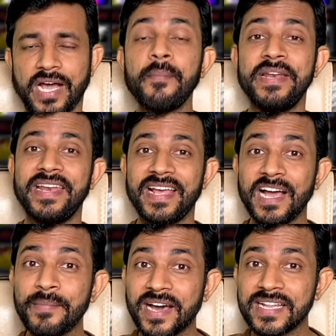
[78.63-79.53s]
अब
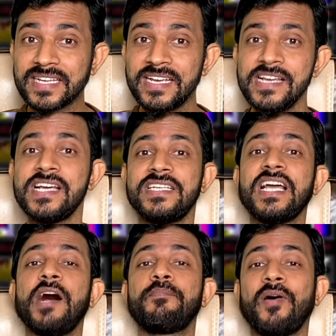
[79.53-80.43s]
नया भारत है
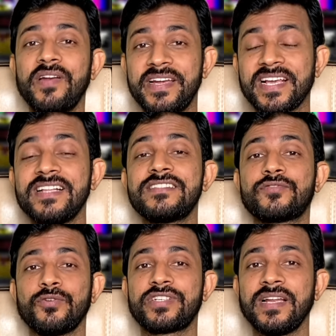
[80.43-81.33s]
यहाँ पॉलिटिकल
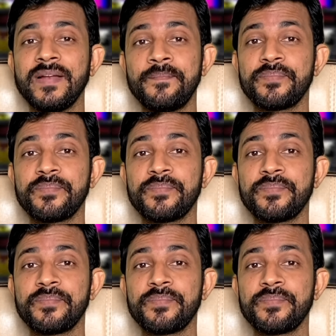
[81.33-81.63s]
सोशल